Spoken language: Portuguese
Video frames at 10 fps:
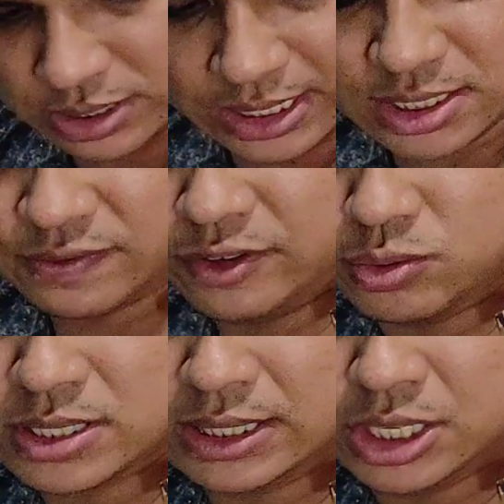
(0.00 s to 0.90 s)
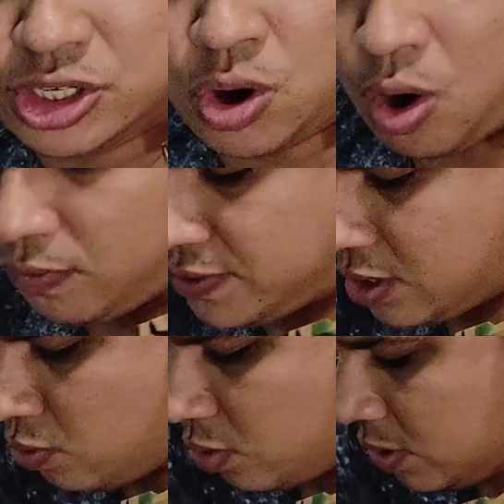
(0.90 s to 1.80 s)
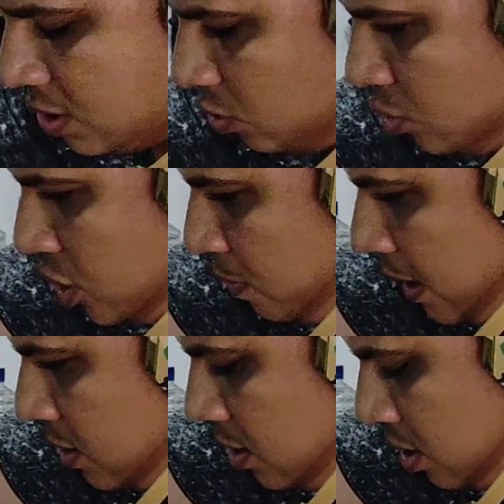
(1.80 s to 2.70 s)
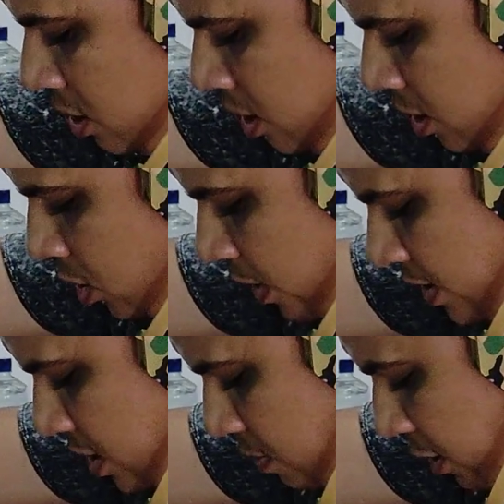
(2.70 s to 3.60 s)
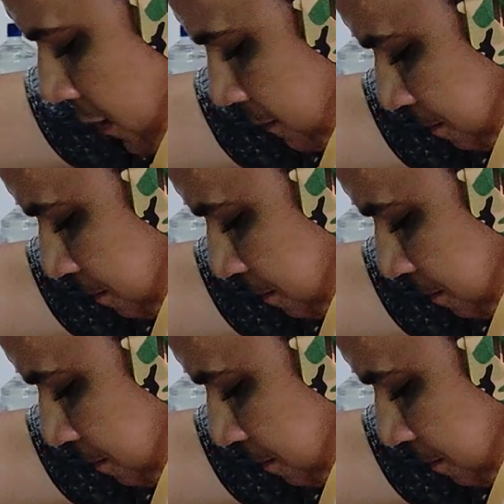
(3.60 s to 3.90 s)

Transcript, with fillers: sei se vinha um CD de Office, alguma coisa assim do tipo, mas não recebi